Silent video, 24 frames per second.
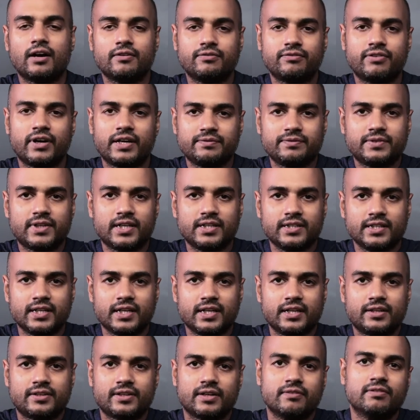আর ফাইভটা
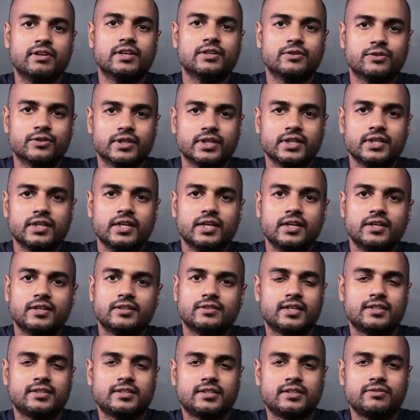নিয়ে ট্রাভেল করি
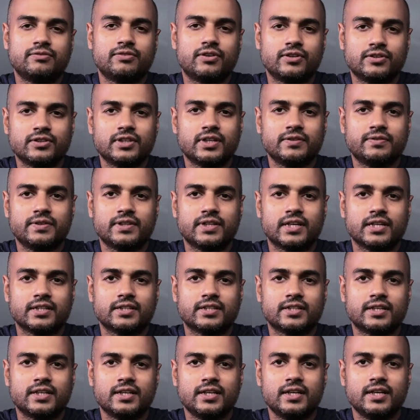এক্ষেত্রে ফটোগ্রাফির
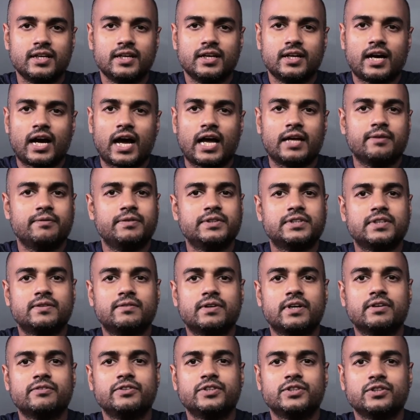ক্ষেত্রে আইবিস
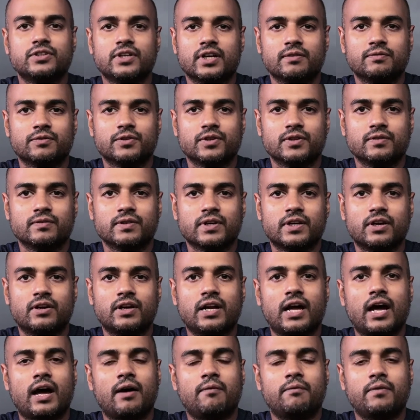আমাকে ভীষণ হেল্প করবে
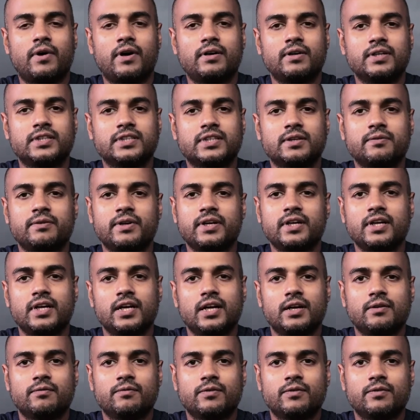কারণ আমার হিসাবে